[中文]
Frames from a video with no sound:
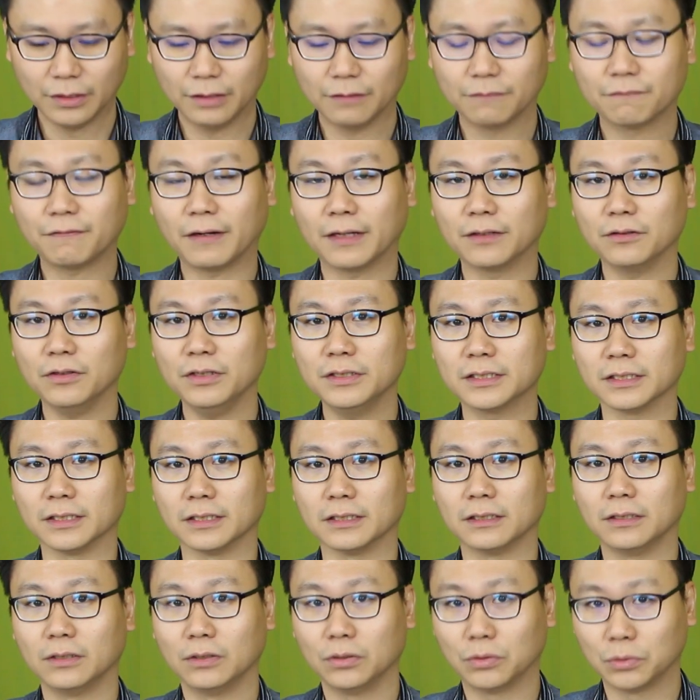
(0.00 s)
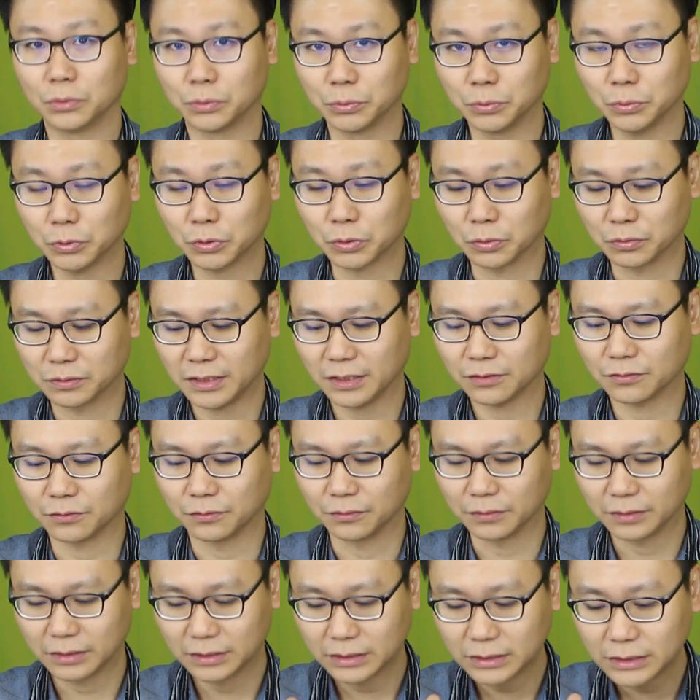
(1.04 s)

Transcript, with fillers: 反对者如董家总。